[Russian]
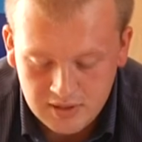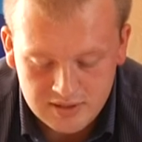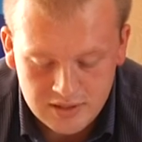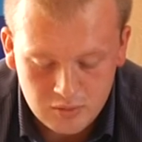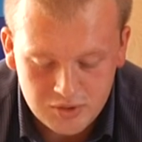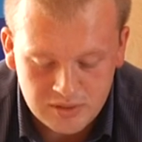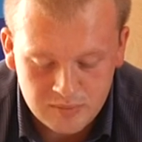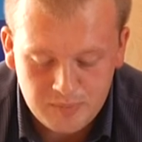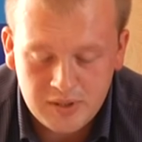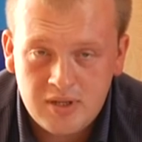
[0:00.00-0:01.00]
Красноуфимским
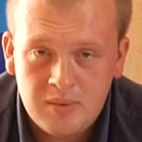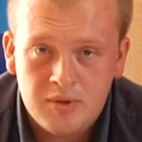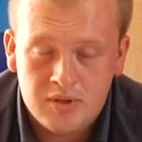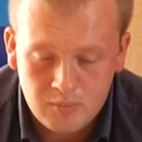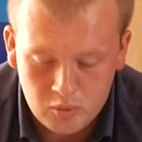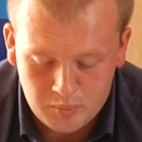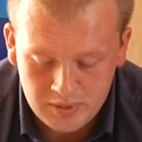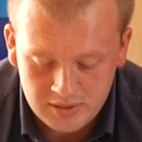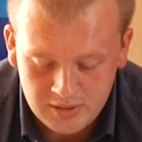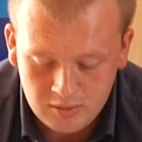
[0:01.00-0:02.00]
департаментом ГУП
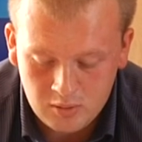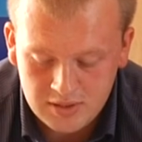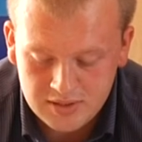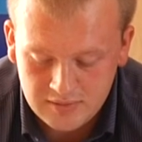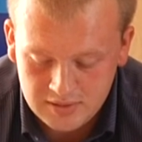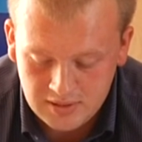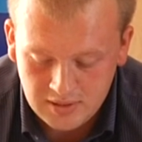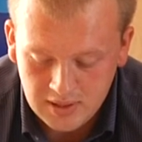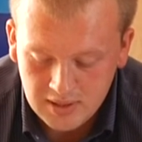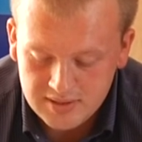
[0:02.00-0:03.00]
ЛНР Луганск-Воды